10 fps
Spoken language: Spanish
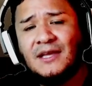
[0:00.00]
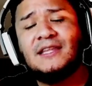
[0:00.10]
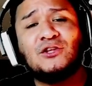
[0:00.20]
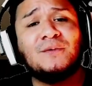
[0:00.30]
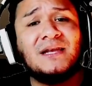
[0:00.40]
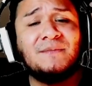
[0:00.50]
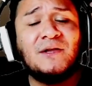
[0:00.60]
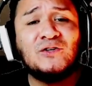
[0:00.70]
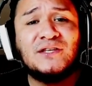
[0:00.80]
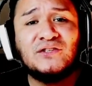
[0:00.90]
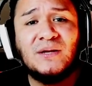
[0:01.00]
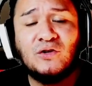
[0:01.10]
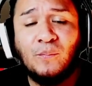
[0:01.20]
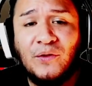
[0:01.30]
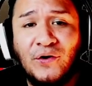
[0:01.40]
De todas maneras, amigos, quiero
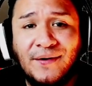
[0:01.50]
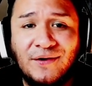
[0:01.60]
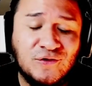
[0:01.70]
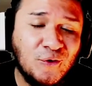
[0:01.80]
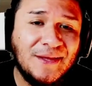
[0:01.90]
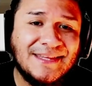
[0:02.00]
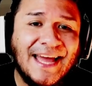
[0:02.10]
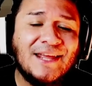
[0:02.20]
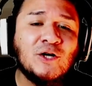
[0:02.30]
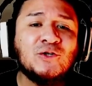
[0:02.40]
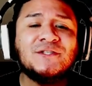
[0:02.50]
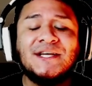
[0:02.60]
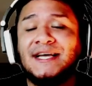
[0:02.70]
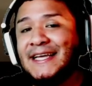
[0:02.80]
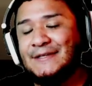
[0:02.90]
saber su opinión, en los comentarios.
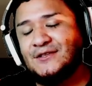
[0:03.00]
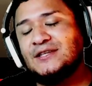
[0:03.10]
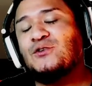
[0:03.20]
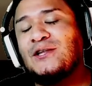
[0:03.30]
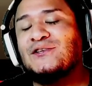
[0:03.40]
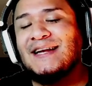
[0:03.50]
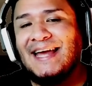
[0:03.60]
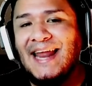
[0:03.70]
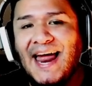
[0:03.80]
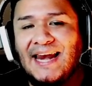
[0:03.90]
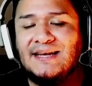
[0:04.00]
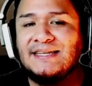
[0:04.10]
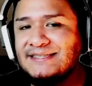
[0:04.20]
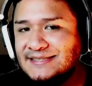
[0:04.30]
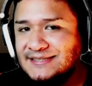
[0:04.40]
Y si no están suscritos al canal,
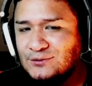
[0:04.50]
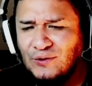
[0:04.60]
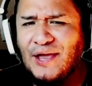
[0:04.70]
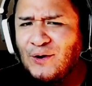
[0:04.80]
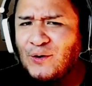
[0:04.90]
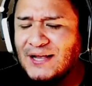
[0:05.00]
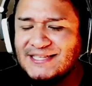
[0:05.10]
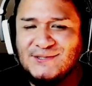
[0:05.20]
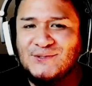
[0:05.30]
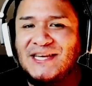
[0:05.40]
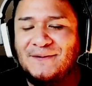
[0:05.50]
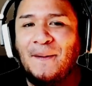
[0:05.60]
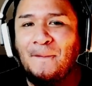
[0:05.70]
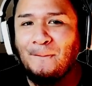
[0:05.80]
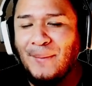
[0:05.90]
les sugiero que se
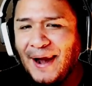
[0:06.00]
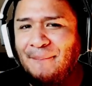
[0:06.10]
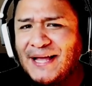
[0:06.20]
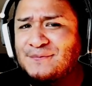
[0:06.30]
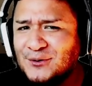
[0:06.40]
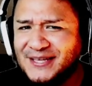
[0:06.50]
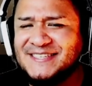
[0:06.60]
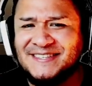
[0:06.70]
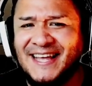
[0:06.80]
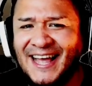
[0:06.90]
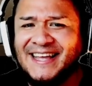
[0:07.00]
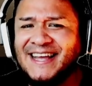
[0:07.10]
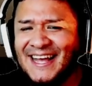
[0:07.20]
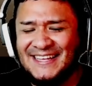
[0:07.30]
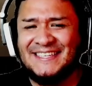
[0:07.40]
suscriban para más, porque si están
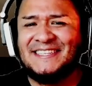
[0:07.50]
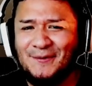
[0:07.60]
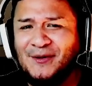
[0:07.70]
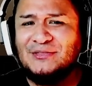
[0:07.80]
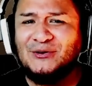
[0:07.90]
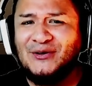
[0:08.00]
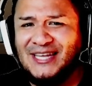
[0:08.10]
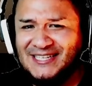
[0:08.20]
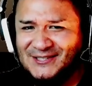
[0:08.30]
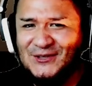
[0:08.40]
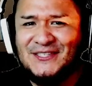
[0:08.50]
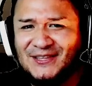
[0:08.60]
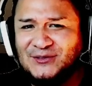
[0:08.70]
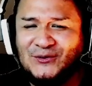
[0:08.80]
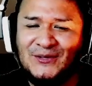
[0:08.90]
hasta este momento que les estoy
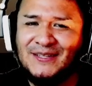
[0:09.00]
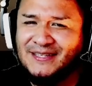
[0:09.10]
diciendo,